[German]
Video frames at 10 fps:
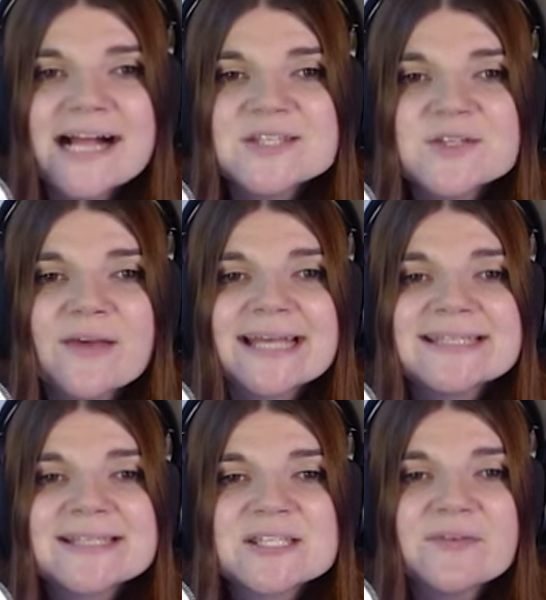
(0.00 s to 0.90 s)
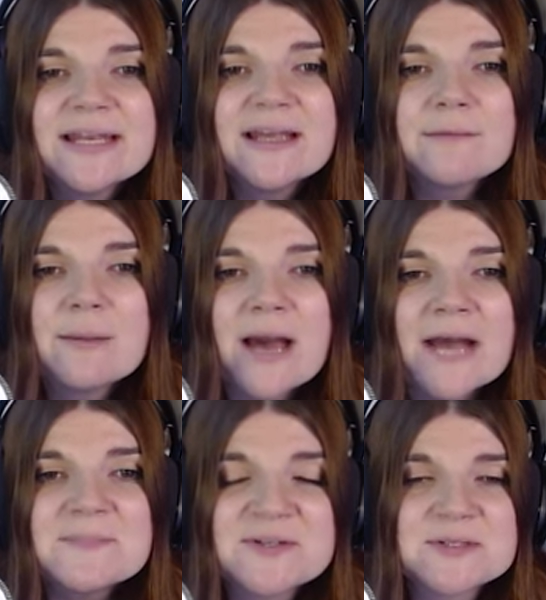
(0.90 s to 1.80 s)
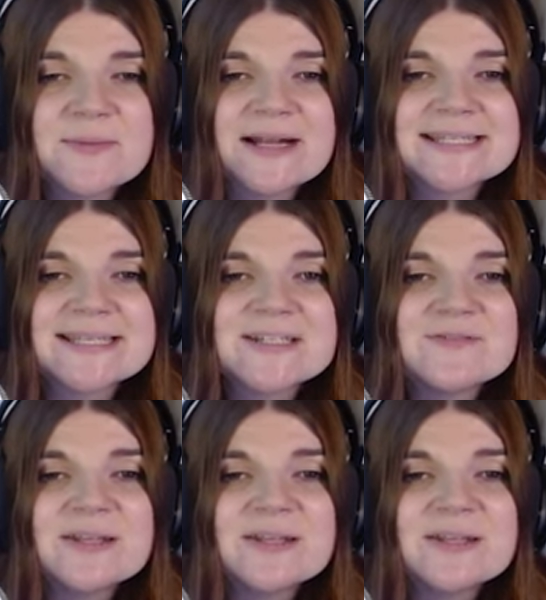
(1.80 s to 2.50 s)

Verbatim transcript: Also während die Zwillinge beim Abschlussball sind,